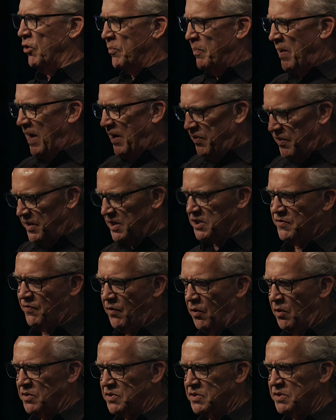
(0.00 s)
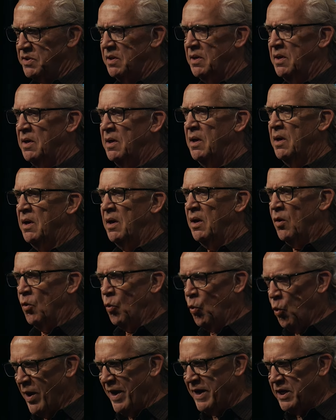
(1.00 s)
auf die dieser Vers folgt.
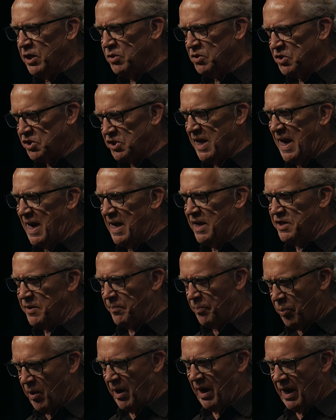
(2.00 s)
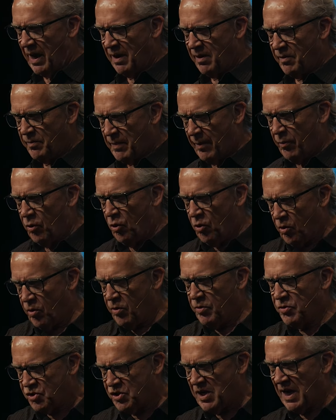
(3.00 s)
Wenn ihr steht und betet,
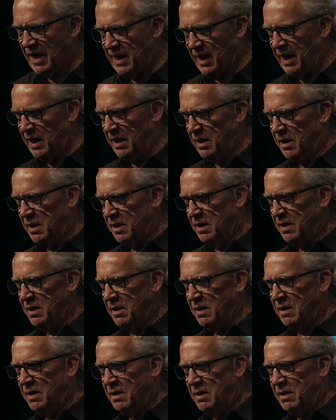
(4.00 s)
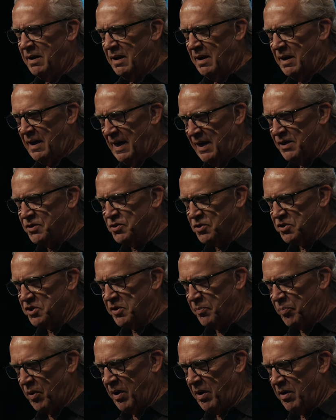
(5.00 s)
denken Sie daran,
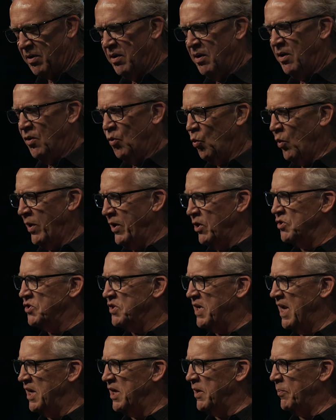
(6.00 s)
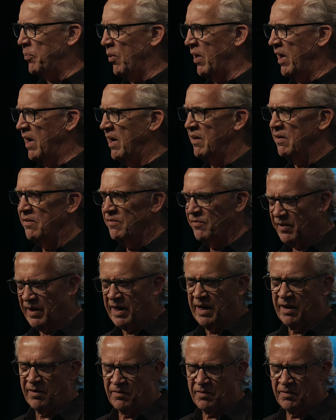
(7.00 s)
weltbewegende Gebetserhörung. Wenn ihr
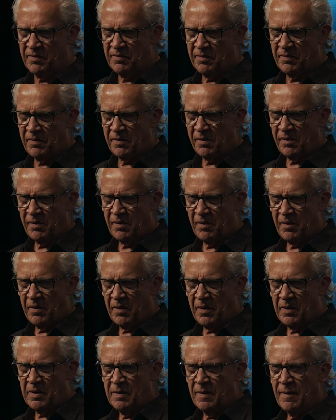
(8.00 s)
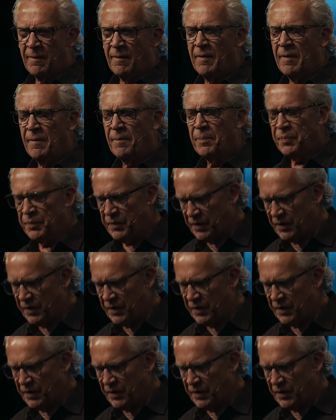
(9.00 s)
steht und betet, so vergebt.